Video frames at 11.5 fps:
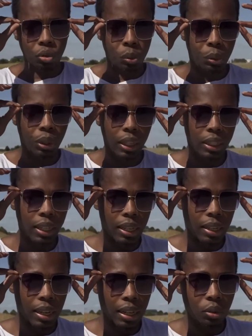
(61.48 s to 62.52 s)
ne suis plus chrétien
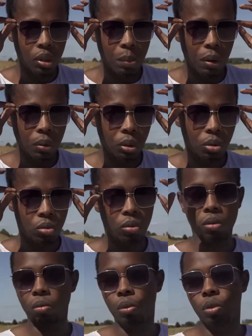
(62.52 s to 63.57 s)
actuellement, je suis
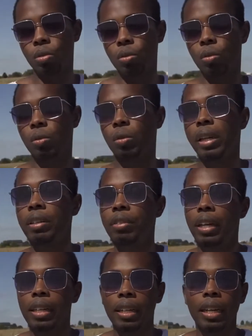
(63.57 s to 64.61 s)
plutôt ce qu'on
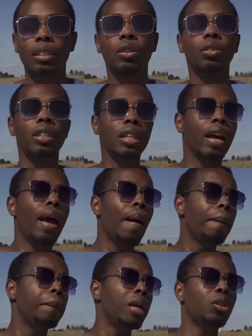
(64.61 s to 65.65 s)
qualifierait d'un agnostique,
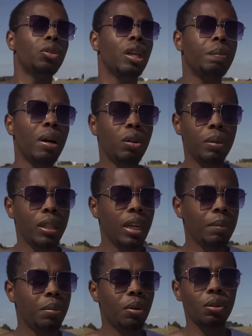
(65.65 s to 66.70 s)
mais je n'ai pas
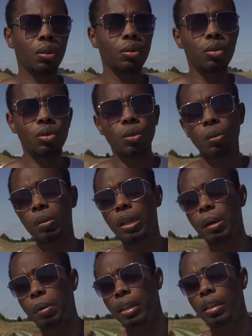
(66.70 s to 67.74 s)
oublié pour autant tout ce qu'on en
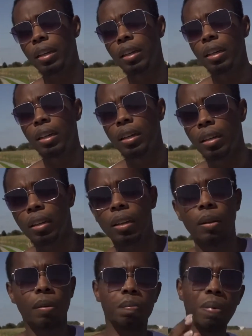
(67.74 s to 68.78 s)
a appris.
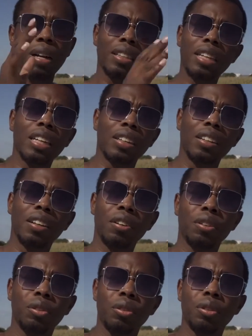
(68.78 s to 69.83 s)
Euh, partir
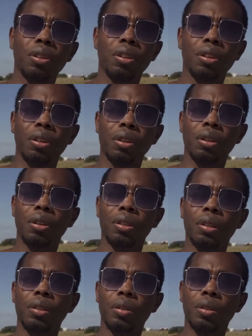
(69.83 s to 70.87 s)
d'une euh,
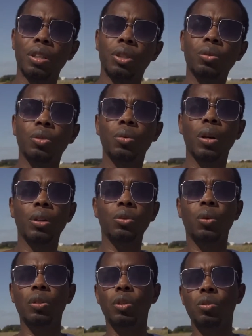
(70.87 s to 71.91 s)
religion, d'une
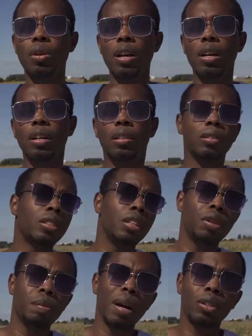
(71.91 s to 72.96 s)
croyance ou quoi que ce soit, ne
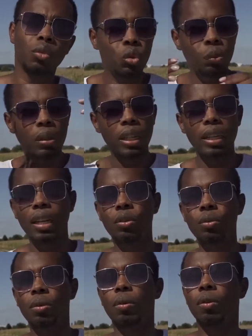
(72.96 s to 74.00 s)
signifie pas tout oublier d'un
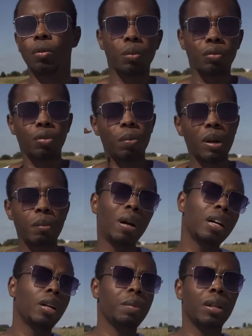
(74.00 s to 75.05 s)
coup. On ne me formate
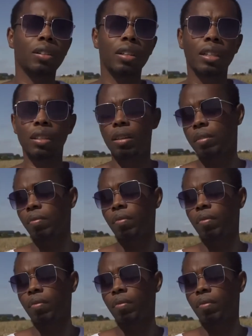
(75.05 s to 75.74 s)
pas comme un ordinateur.